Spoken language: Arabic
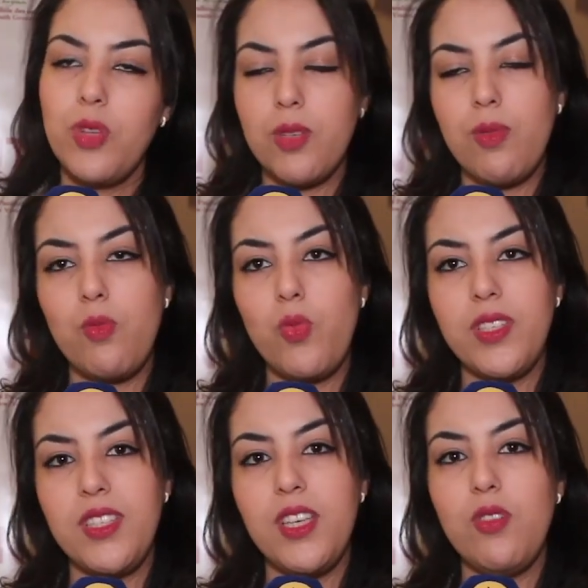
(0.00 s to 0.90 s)
الشباب
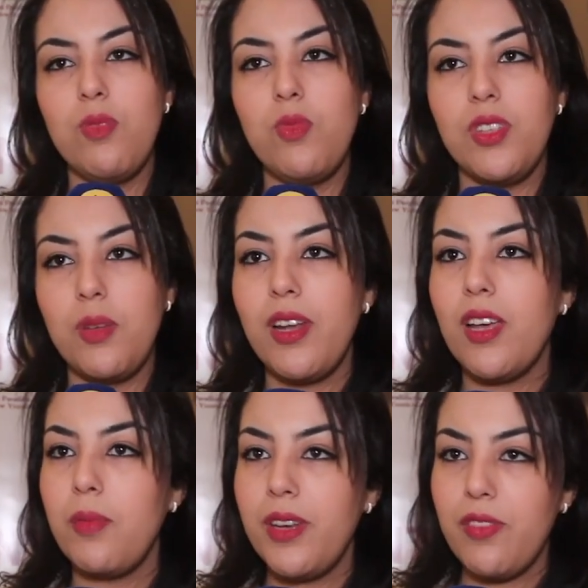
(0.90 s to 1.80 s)
الموازيه والمنظمه
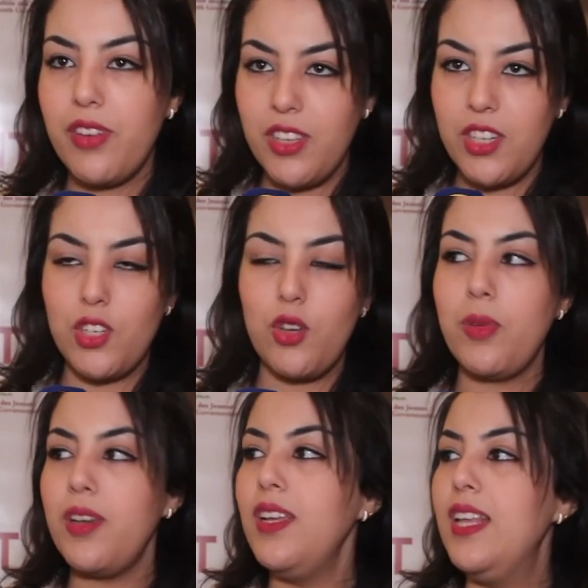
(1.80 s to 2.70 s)
الالمانيه فريدريش
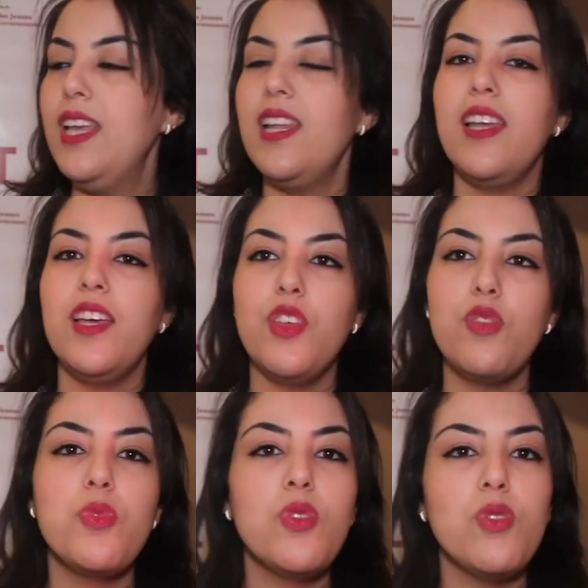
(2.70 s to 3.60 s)
نومان
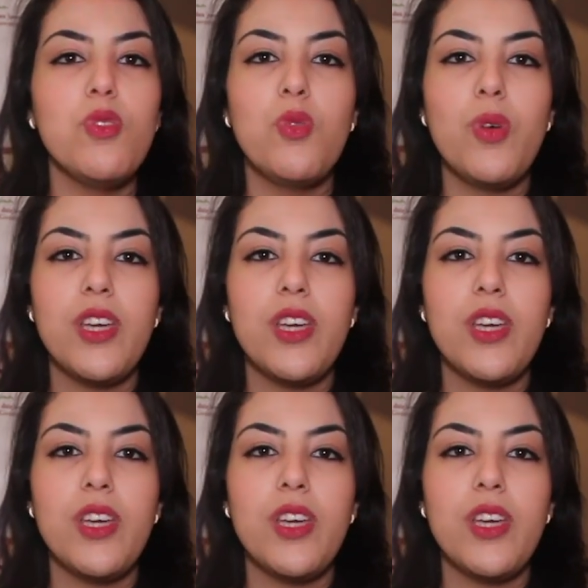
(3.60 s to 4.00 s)
الهدف منه هو